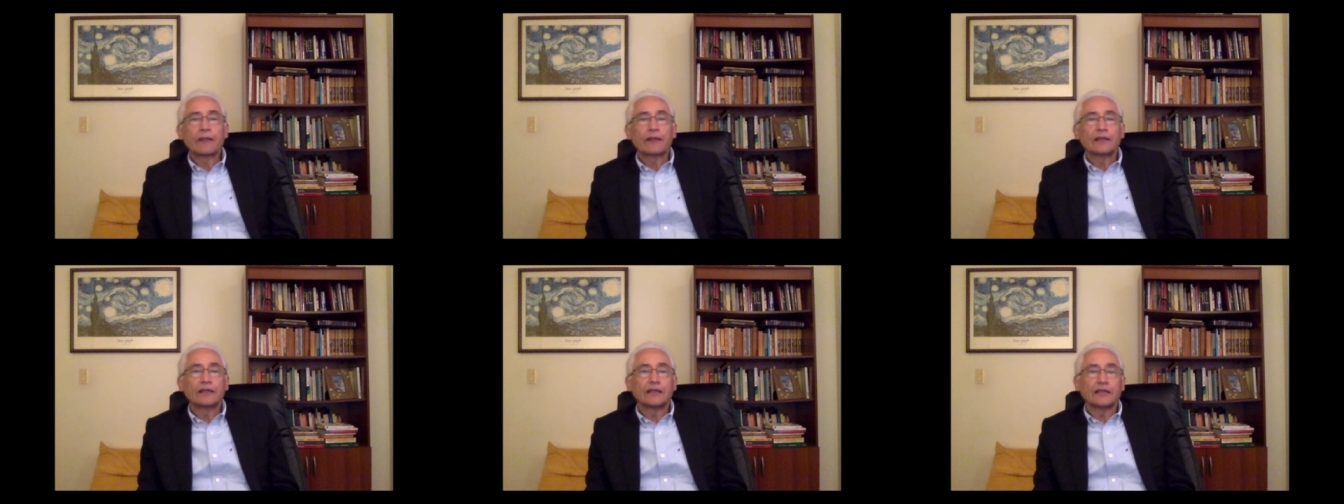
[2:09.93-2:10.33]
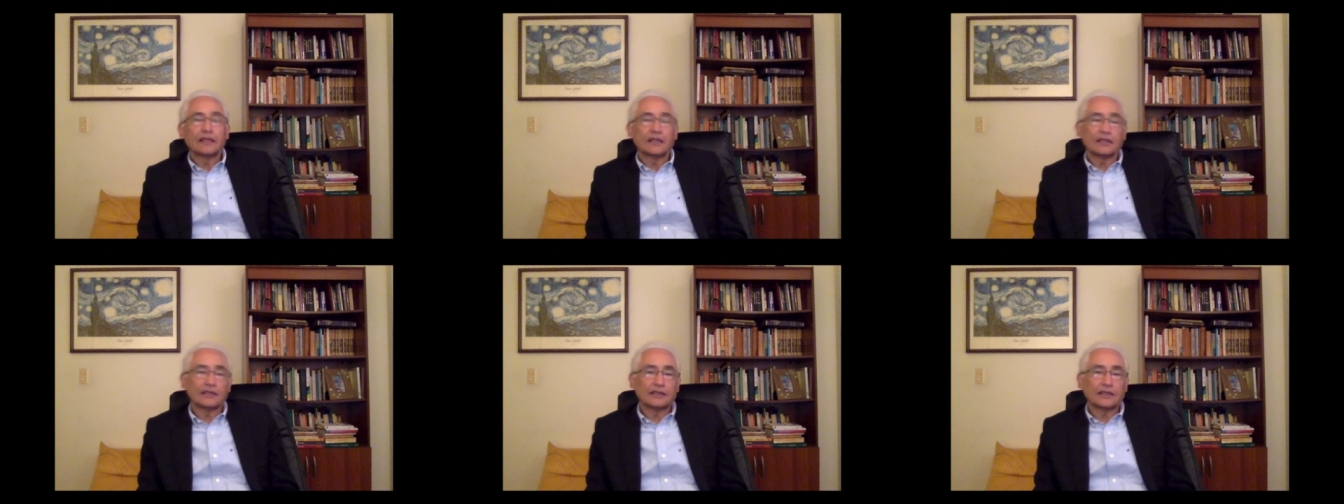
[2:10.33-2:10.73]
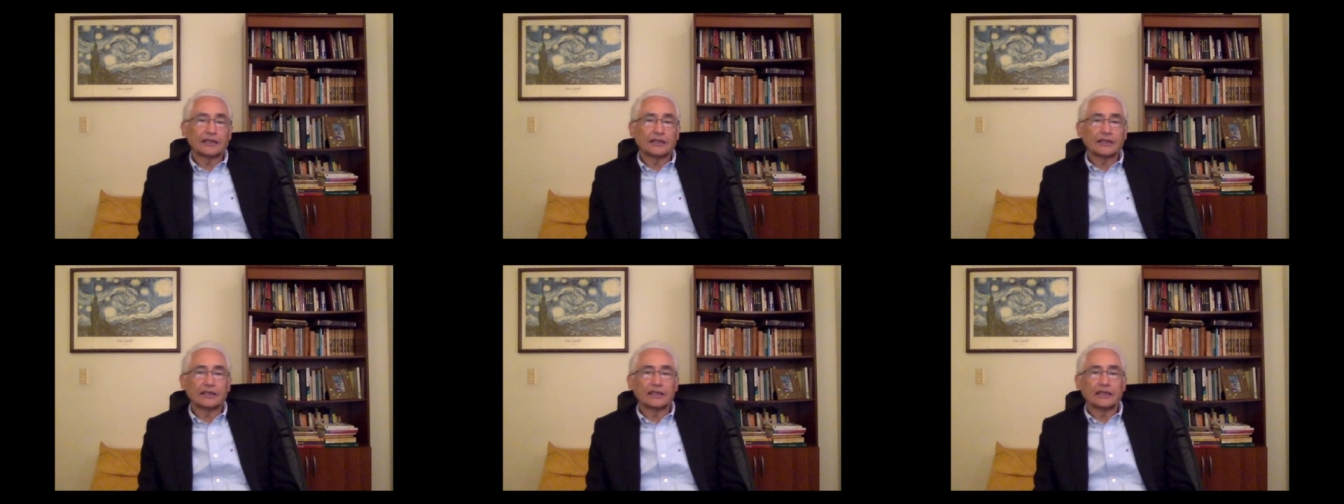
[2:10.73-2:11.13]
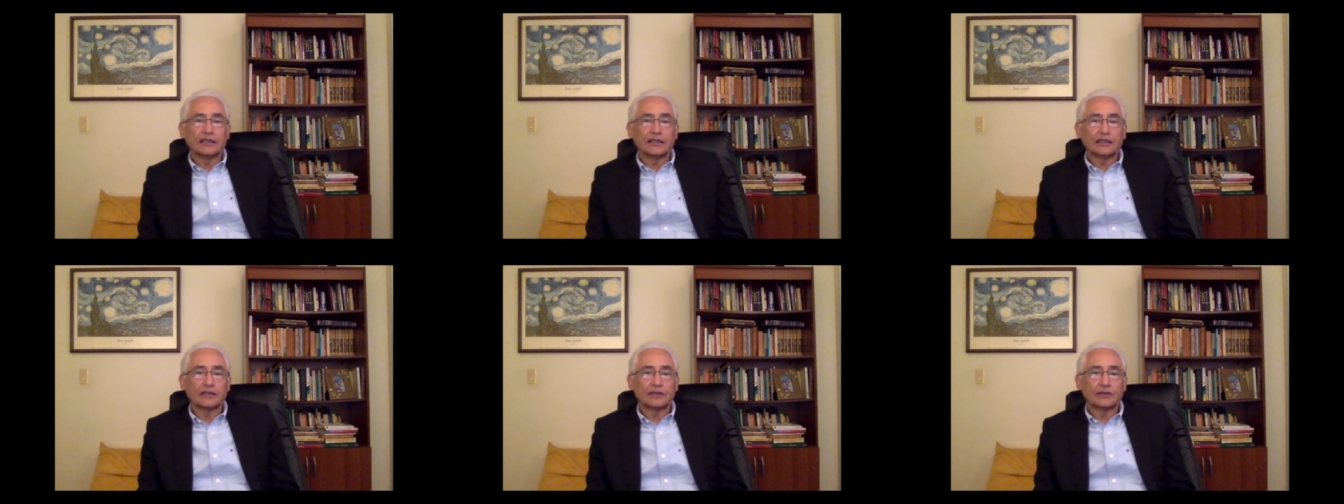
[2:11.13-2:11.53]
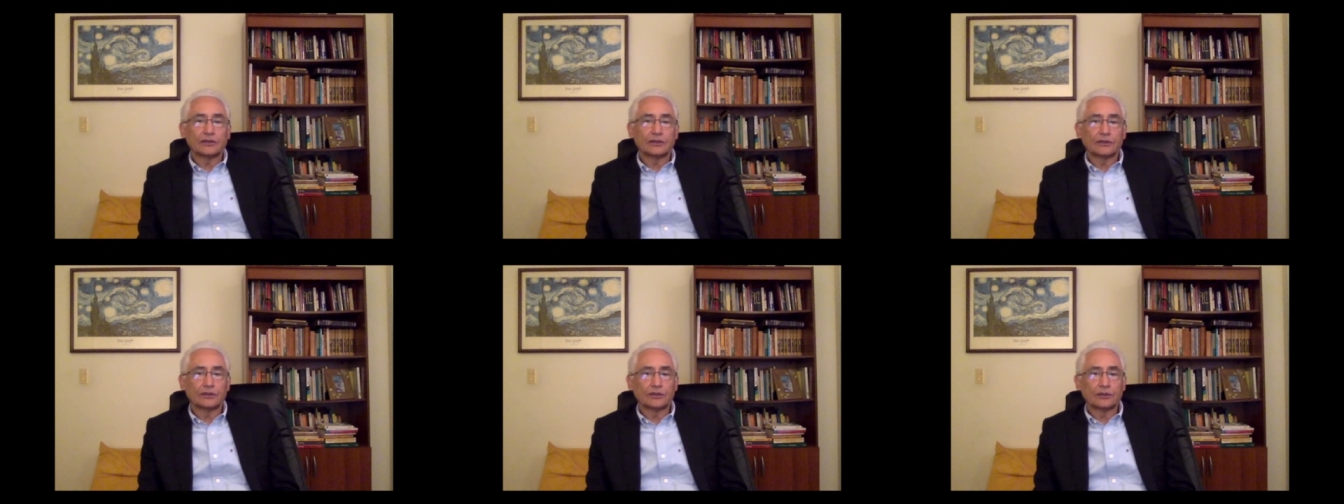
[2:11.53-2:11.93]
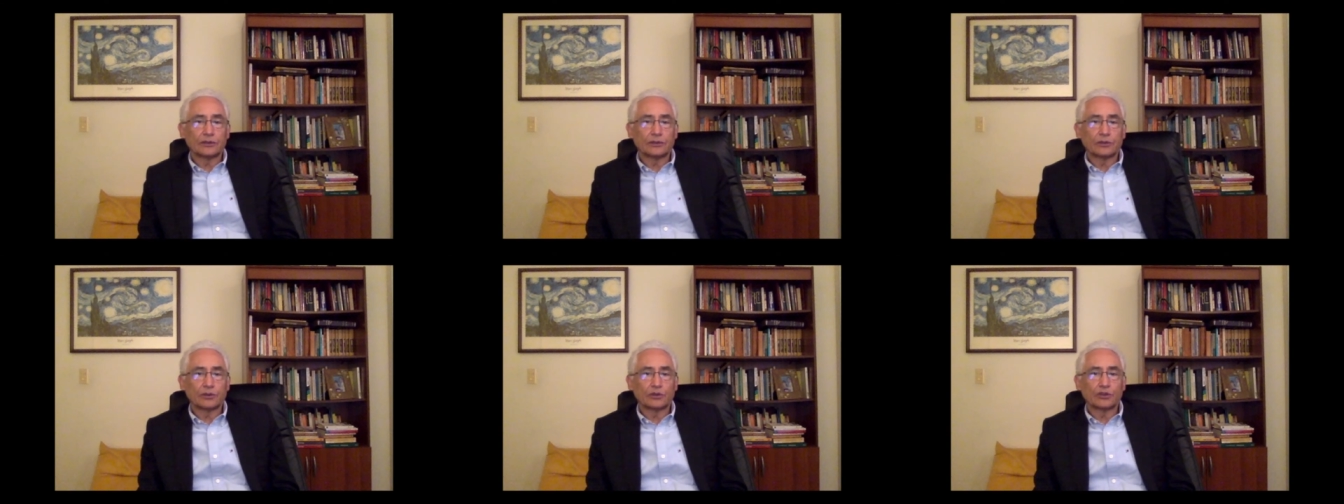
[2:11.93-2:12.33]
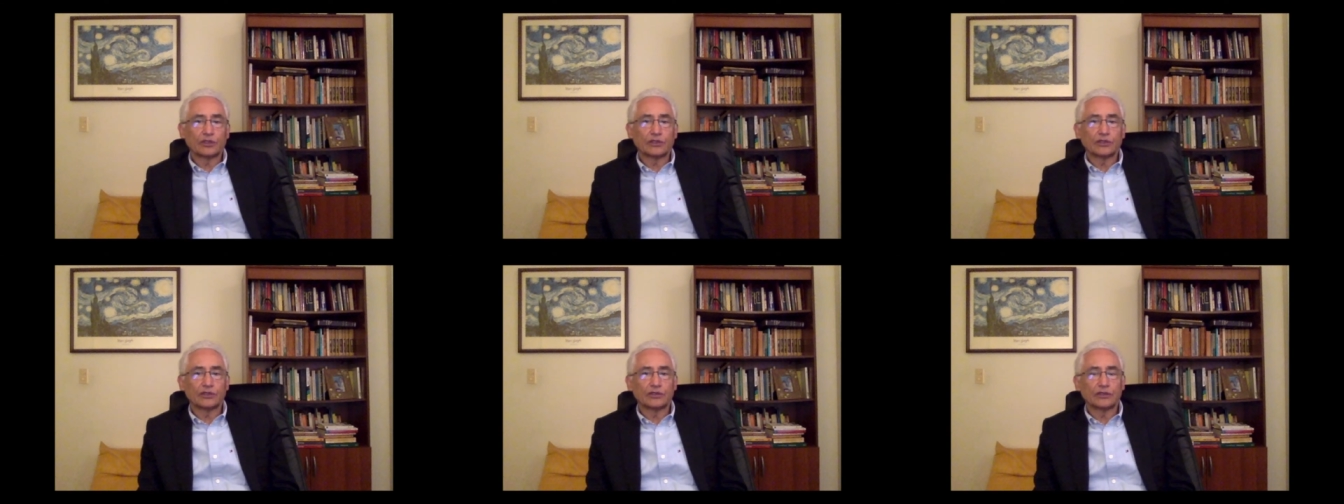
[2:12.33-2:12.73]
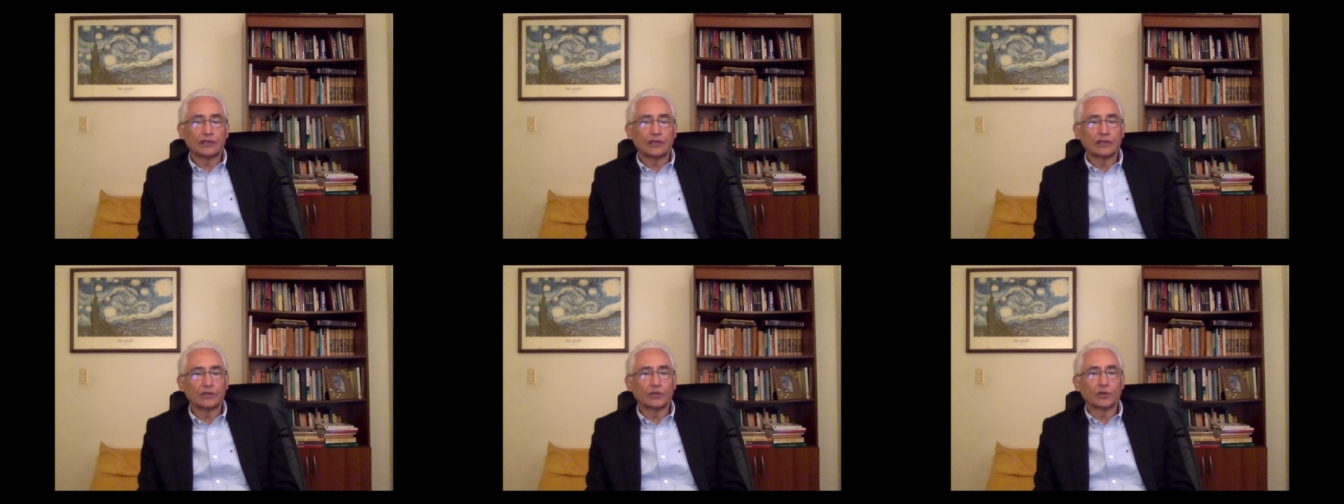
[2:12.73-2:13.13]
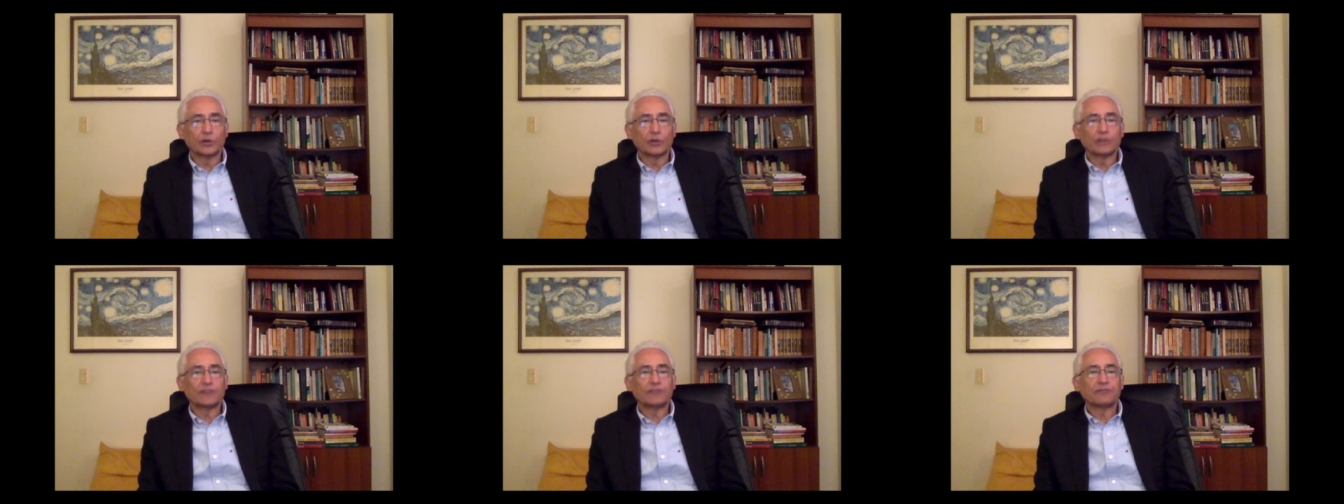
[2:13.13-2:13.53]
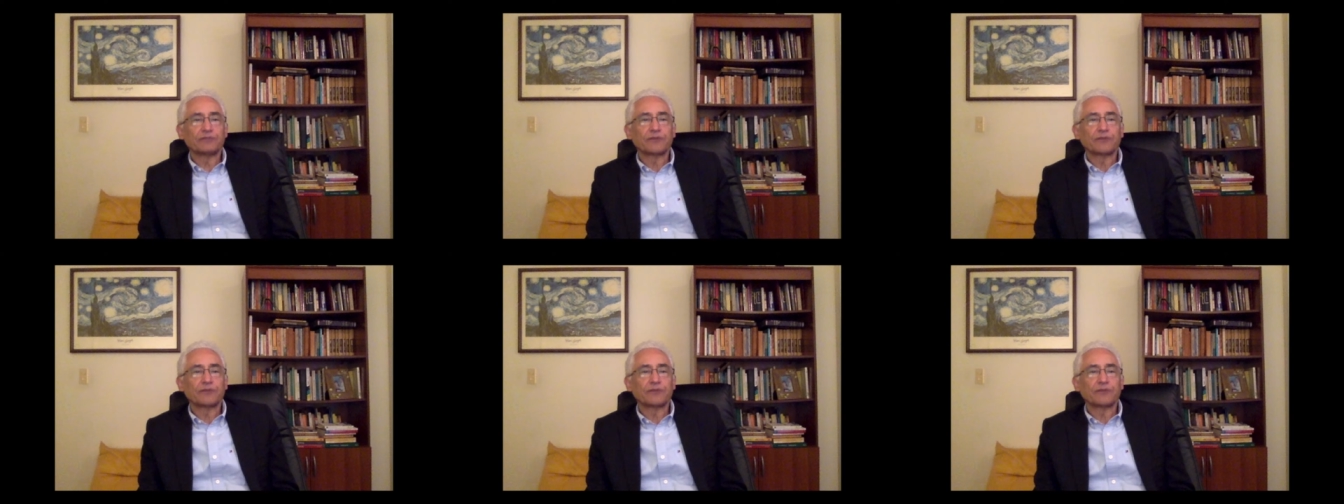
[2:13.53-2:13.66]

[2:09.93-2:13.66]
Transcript: de, este, de estos eh, procesos de las urbes.